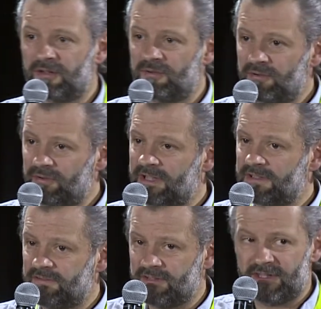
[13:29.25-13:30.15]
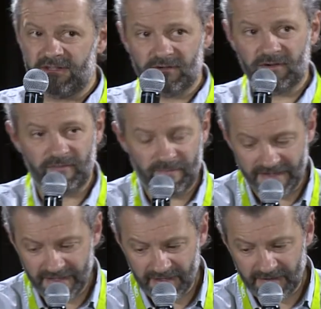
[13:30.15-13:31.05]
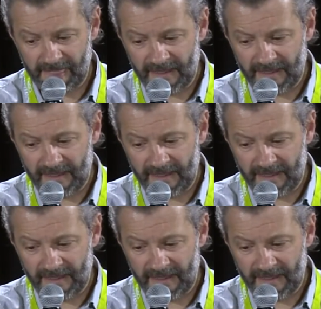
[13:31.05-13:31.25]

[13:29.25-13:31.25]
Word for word: que l'activité plein air.